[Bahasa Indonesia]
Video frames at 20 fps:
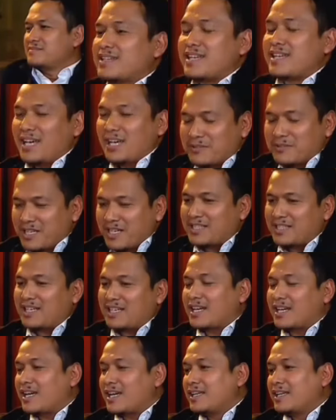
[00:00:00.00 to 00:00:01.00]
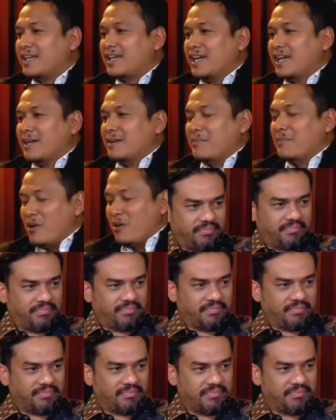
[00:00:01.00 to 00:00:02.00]
Saya harus katakan bahwa
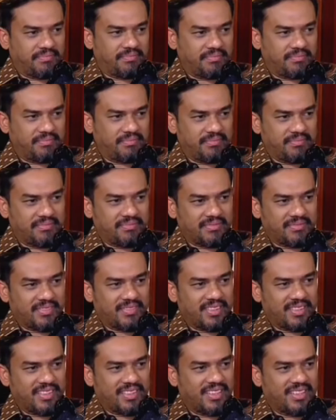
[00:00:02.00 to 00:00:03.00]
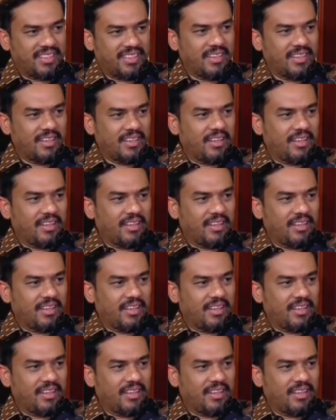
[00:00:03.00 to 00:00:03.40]
PKS sampai saat ini